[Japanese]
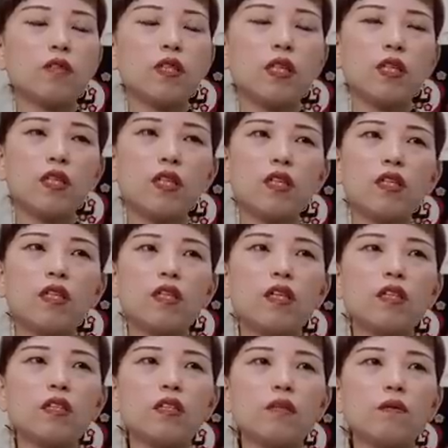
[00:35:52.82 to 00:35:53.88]
1,000円で
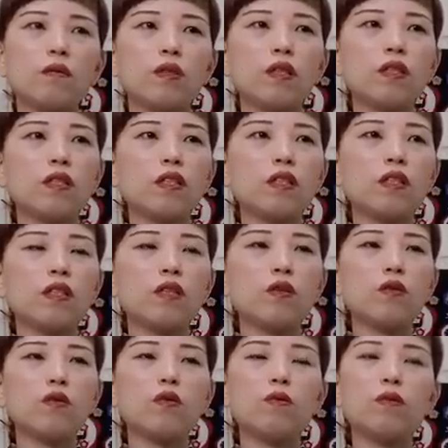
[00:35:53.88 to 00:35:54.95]
買った紫
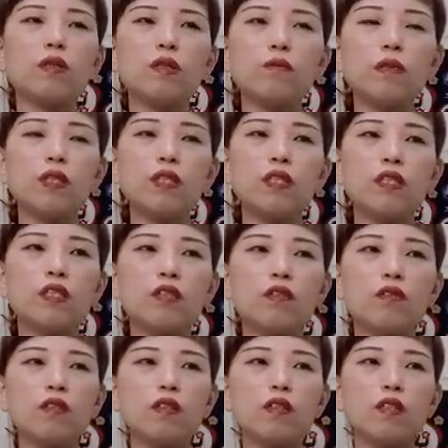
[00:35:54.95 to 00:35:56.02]
色の帯締めしてた
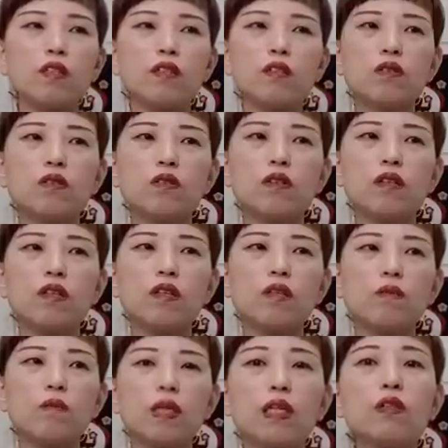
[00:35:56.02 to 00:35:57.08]
ような気がするな
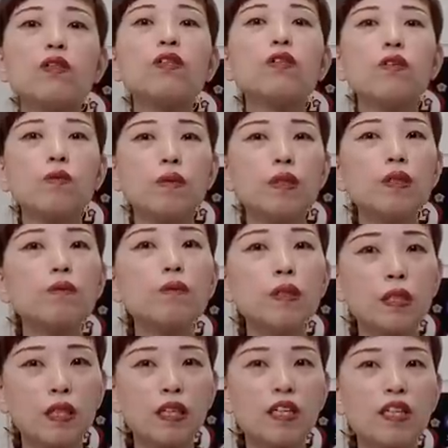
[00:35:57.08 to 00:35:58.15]
丸い帯締
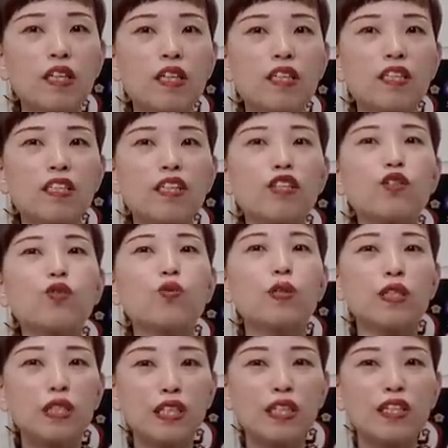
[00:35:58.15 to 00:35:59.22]
めね最初
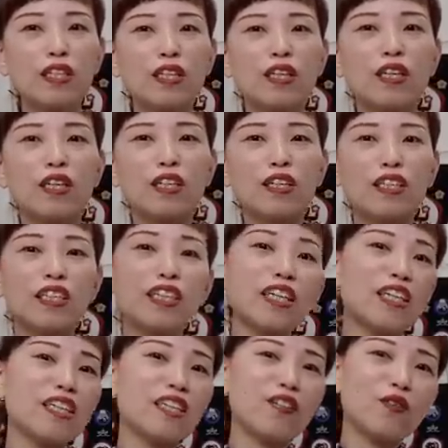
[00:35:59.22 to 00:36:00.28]
はさ綺
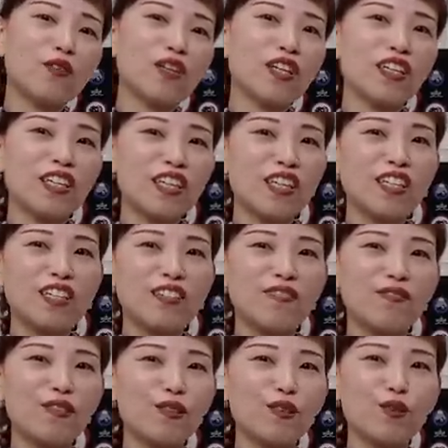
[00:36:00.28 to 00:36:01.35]
麗に六角形
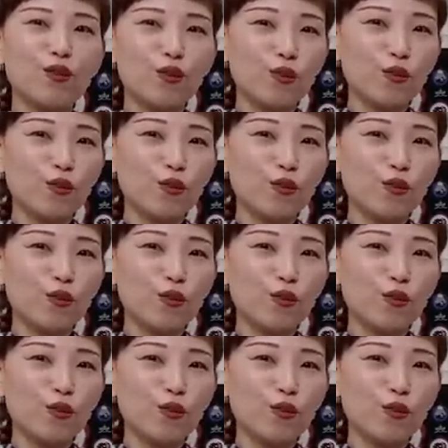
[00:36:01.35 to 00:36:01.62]
にこ